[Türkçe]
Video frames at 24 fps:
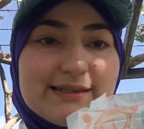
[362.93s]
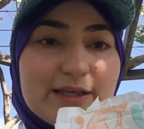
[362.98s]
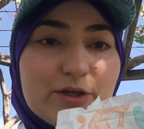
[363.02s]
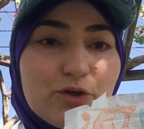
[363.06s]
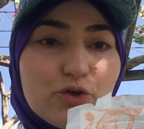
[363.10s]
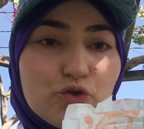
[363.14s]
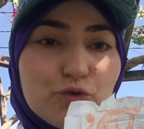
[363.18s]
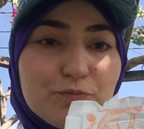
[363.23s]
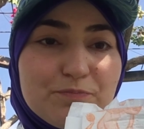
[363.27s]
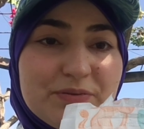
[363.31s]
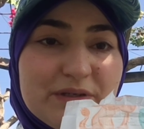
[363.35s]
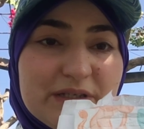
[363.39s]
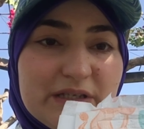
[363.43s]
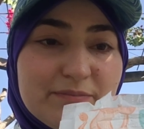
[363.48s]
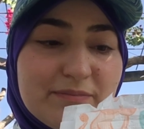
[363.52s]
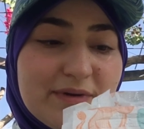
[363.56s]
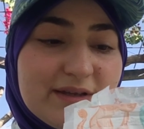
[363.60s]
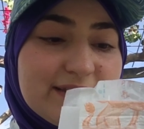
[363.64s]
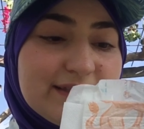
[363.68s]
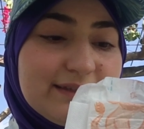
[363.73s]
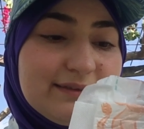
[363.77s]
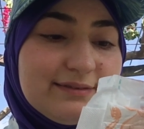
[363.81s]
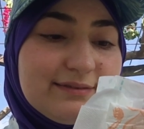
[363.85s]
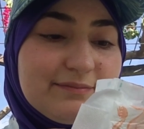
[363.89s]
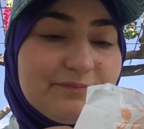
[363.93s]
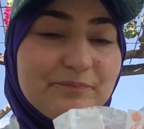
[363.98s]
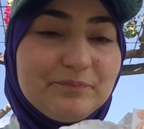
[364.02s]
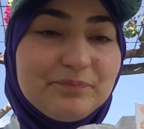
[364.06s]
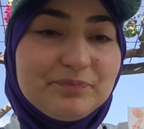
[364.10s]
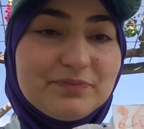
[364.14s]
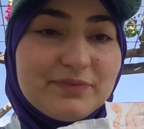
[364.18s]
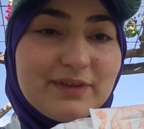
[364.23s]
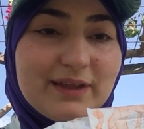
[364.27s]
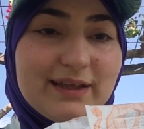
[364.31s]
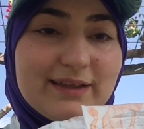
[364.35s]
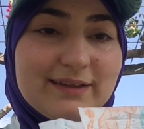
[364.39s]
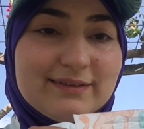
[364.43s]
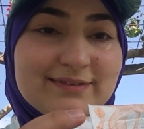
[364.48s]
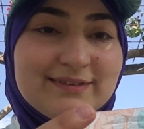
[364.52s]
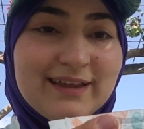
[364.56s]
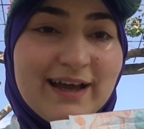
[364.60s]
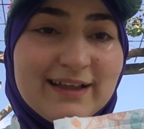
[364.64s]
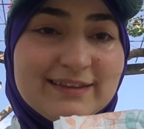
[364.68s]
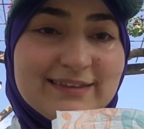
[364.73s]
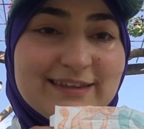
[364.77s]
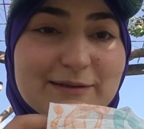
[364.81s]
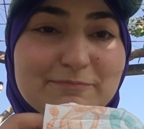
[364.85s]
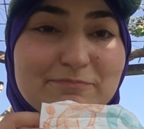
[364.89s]
de şu Prima'nın
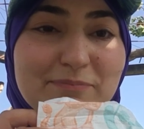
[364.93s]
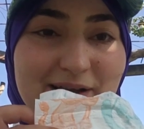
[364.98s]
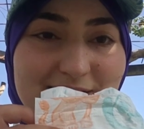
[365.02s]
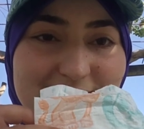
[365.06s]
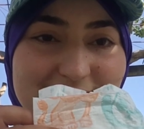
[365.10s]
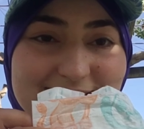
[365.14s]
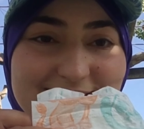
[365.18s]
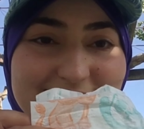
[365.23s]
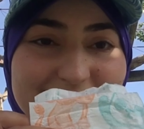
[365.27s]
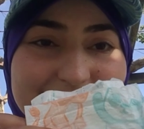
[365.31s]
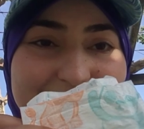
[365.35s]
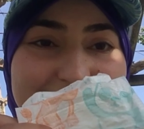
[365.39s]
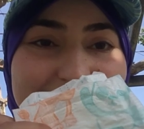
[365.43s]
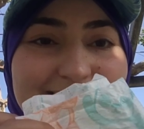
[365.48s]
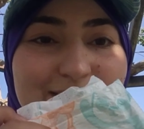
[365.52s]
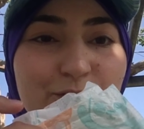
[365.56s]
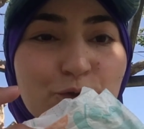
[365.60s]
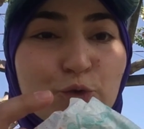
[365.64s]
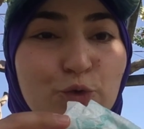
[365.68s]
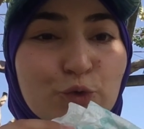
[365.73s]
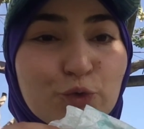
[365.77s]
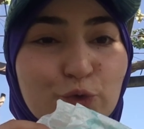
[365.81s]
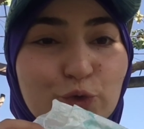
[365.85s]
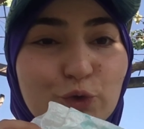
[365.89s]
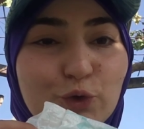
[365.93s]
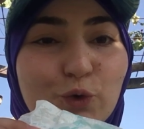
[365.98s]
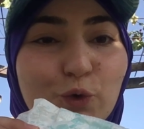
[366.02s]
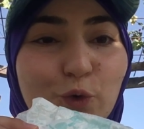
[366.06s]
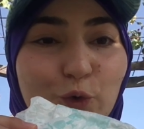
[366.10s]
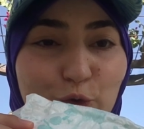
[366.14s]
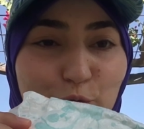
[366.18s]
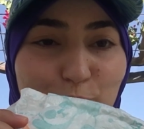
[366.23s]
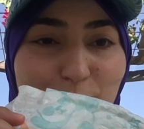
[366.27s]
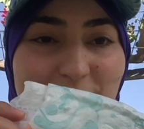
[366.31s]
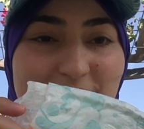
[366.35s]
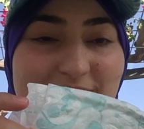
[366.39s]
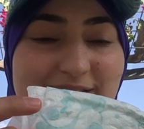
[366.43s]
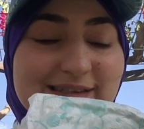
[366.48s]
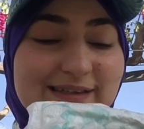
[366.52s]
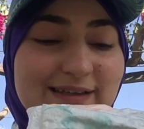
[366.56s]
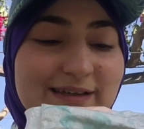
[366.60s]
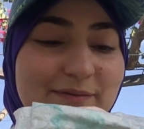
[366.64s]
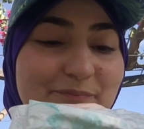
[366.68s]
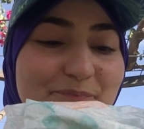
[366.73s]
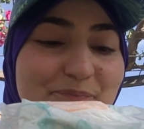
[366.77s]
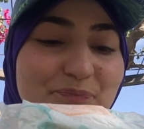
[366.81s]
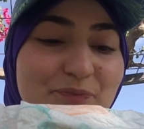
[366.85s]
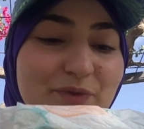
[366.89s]
dandik baskılı günlük
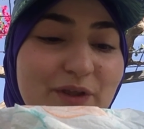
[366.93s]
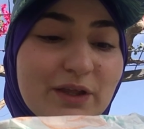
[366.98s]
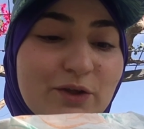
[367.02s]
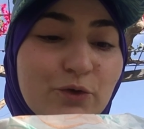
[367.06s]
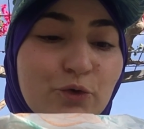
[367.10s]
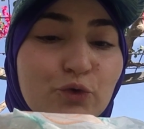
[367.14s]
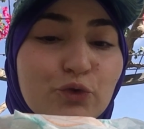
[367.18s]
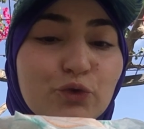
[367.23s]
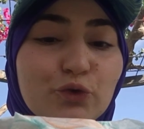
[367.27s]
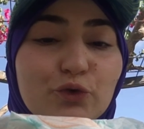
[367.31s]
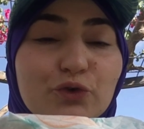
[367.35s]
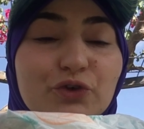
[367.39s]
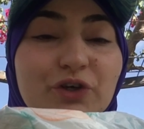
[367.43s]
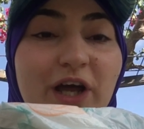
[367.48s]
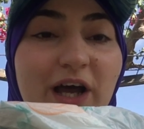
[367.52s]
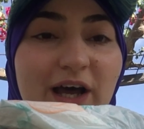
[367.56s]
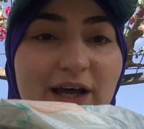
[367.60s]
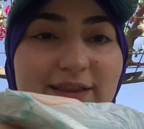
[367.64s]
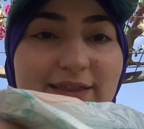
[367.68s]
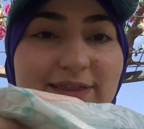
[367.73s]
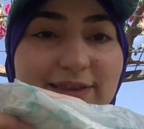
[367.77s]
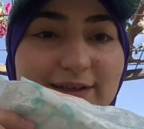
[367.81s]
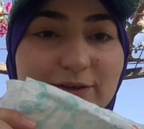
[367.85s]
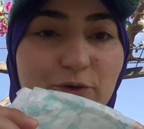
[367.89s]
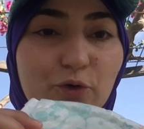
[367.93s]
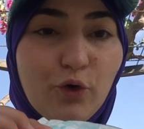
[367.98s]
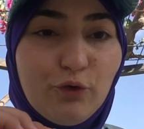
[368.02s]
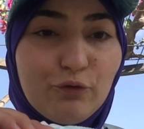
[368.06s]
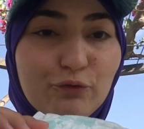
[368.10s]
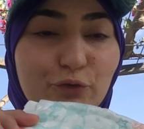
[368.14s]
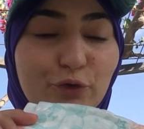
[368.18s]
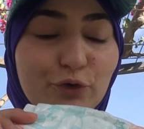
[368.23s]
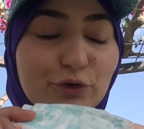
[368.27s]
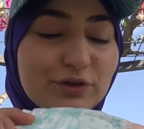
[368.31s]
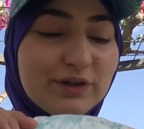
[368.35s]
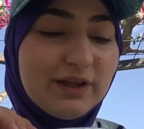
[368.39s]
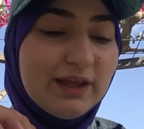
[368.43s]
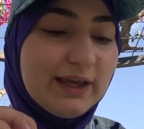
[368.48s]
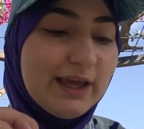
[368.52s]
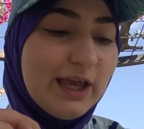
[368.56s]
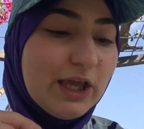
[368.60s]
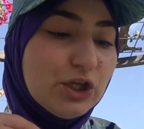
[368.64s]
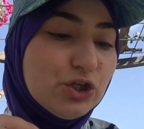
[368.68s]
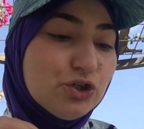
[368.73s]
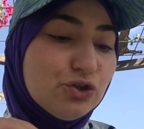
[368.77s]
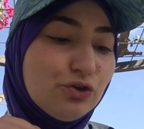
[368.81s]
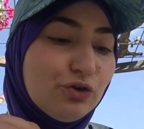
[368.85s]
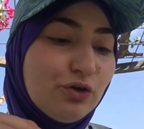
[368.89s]
koruması. Günlük rahatlık, konfor diye
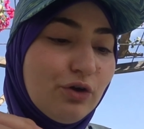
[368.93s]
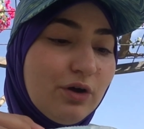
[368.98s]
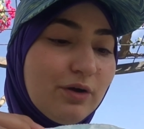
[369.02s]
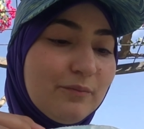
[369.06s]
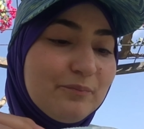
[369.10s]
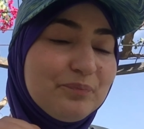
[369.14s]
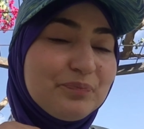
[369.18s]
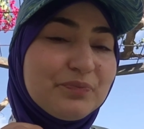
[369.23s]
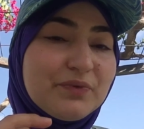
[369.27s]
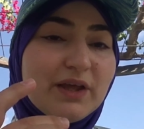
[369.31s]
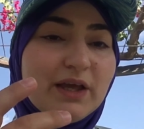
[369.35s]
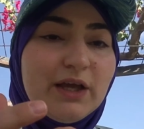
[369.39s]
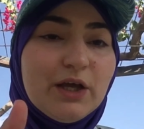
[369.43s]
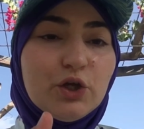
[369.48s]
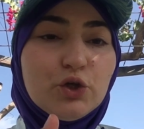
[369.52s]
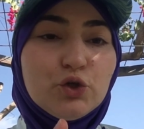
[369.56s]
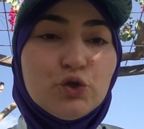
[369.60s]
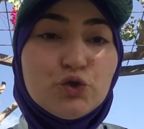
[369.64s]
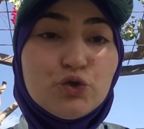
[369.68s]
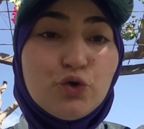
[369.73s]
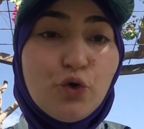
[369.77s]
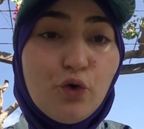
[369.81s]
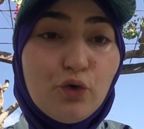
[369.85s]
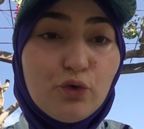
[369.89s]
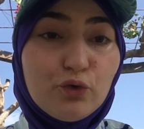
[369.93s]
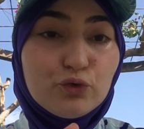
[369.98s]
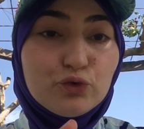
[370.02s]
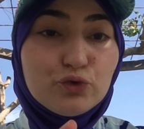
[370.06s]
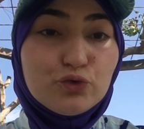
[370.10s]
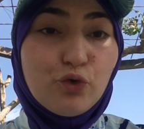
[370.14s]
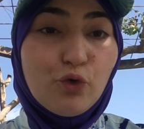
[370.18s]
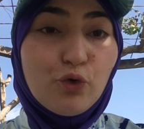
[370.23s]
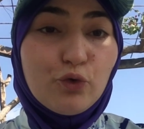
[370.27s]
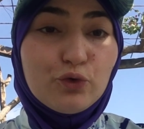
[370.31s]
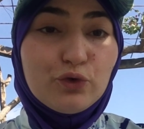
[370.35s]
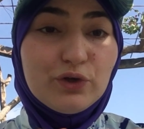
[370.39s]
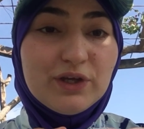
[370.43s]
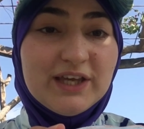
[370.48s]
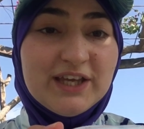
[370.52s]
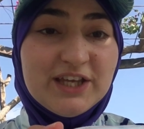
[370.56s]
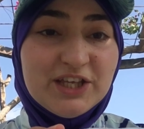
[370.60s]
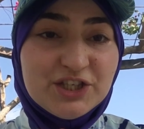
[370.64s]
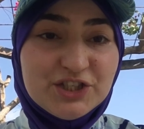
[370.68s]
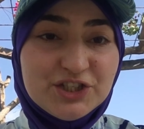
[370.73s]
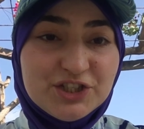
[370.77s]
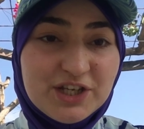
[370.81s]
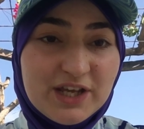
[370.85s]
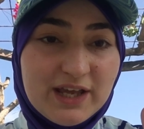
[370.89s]
geçiyor. Çok çok
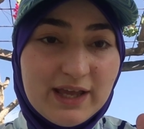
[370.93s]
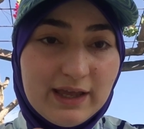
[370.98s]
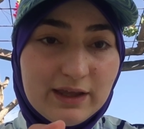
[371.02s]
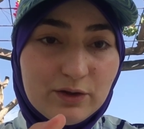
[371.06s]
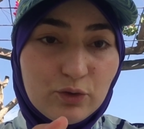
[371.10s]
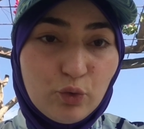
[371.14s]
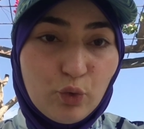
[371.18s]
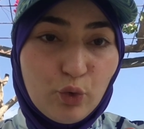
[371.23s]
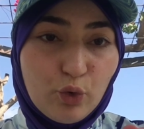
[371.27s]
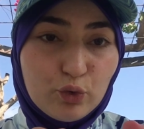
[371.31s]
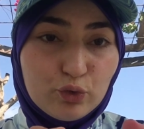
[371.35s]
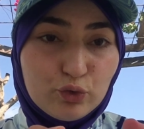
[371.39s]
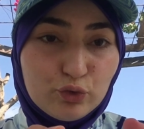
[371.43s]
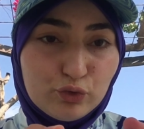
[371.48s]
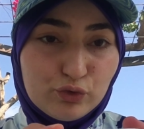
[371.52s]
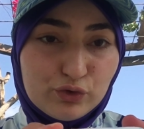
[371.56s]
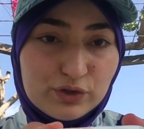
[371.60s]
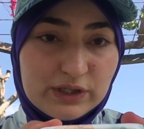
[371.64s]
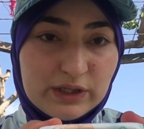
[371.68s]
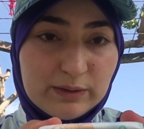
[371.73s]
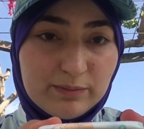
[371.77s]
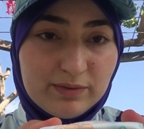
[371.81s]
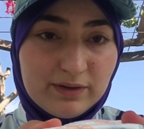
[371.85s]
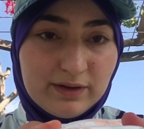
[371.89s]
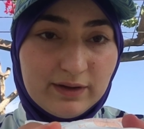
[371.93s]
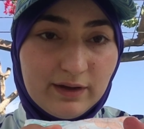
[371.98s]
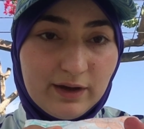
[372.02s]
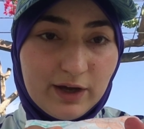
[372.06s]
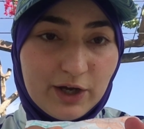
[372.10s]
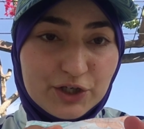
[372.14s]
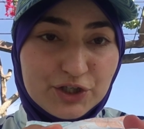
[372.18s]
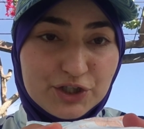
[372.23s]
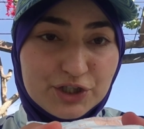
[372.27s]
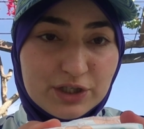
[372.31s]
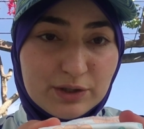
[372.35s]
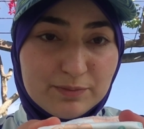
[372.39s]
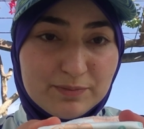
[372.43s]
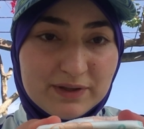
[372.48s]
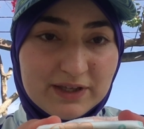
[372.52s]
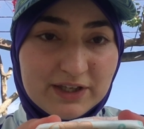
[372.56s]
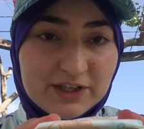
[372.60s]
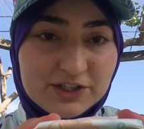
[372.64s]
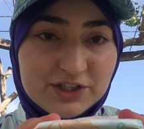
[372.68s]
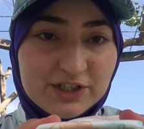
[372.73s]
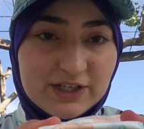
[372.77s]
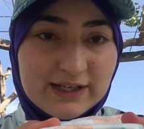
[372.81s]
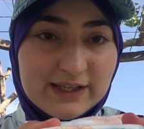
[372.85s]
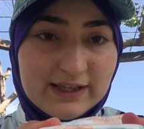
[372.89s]
ince gördüğünüz gibi aşırı bir
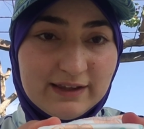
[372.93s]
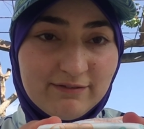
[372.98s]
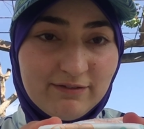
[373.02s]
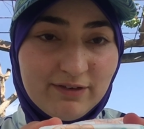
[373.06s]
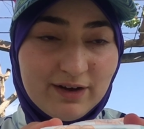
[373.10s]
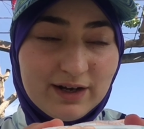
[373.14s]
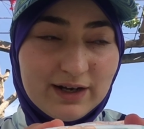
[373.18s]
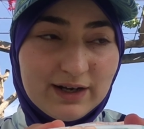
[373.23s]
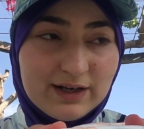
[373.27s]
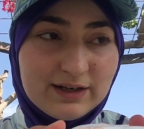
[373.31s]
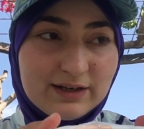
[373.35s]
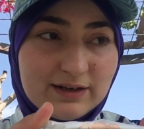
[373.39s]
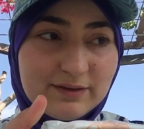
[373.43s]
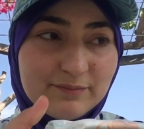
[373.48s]
inceliği var.